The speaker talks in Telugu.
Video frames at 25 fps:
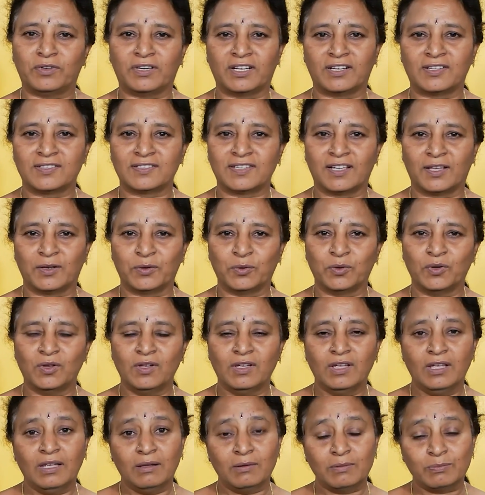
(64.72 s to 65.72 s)
ఉంటారు సారు
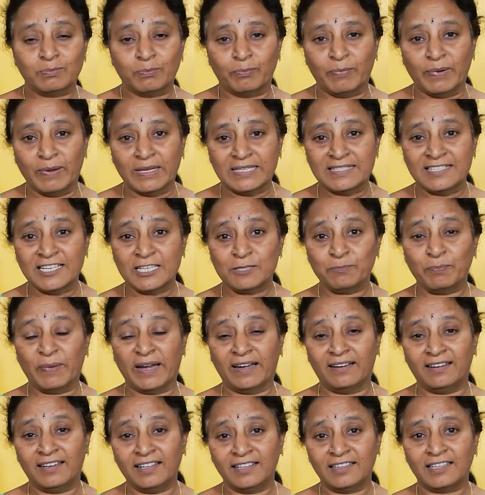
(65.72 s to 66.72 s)
బిజినెస్
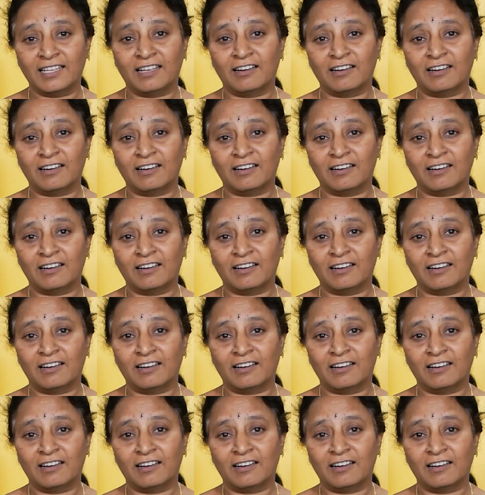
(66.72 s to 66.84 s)
పెట్టిన